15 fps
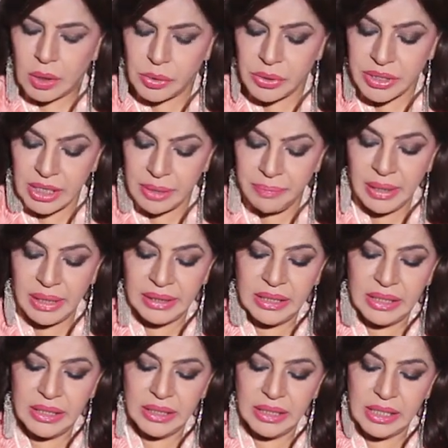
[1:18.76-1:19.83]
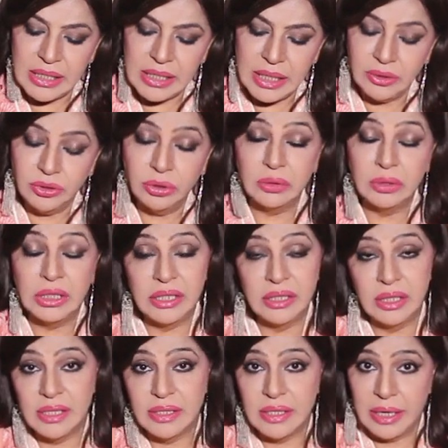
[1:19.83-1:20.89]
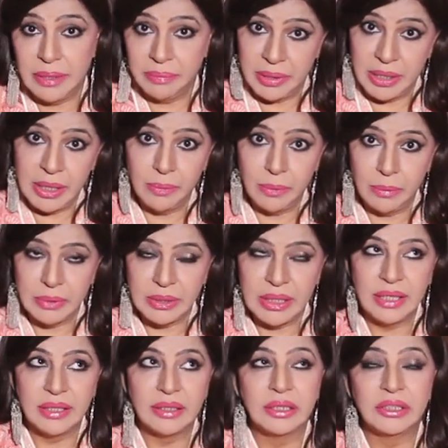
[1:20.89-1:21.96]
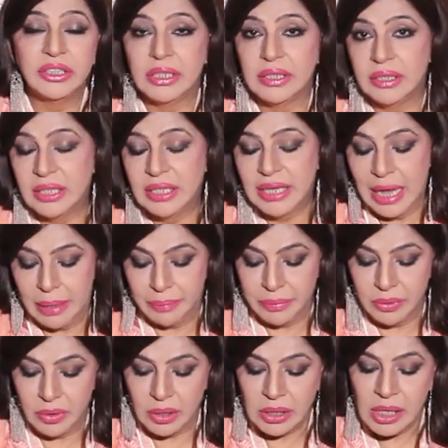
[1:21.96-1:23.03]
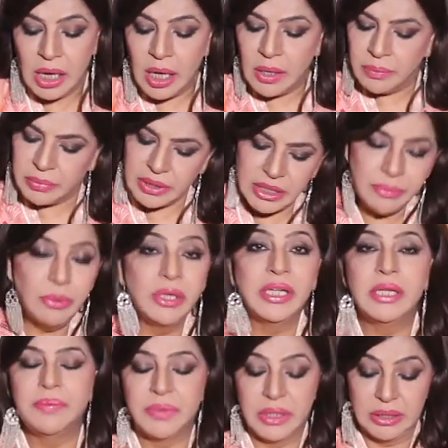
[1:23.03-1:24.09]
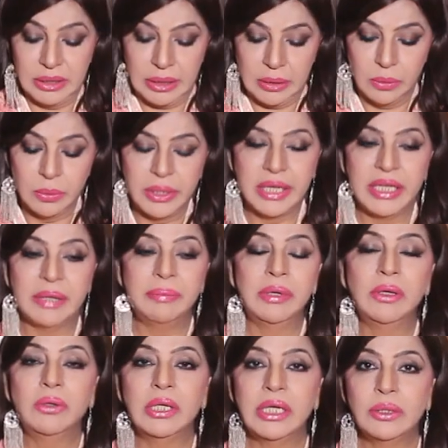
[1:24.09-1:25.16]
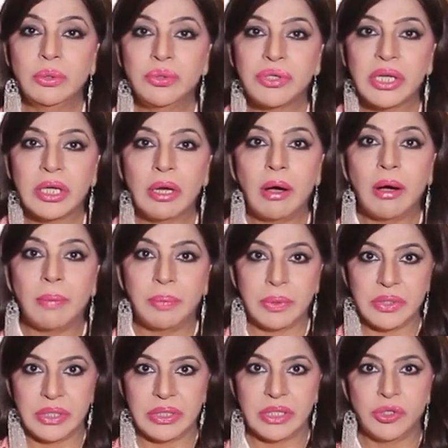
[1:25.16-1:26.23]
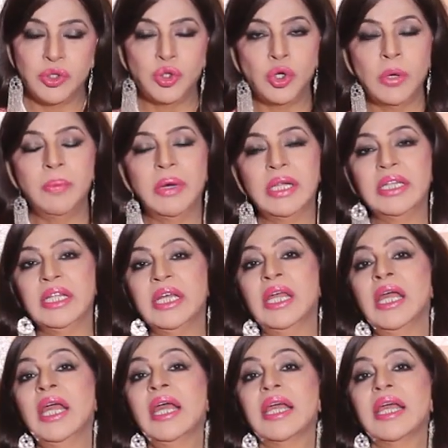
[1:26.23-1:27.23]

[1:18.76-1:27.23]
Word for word: उसके बाद इनके साथ जो तीसरा साइन मैंने आपको बताया था जदी कैप्रिकॉन अजीबोगरीब सा ताल्लुक है ये बिल्कुल एक दूसरे के ऑपोजिट हैं जो बातें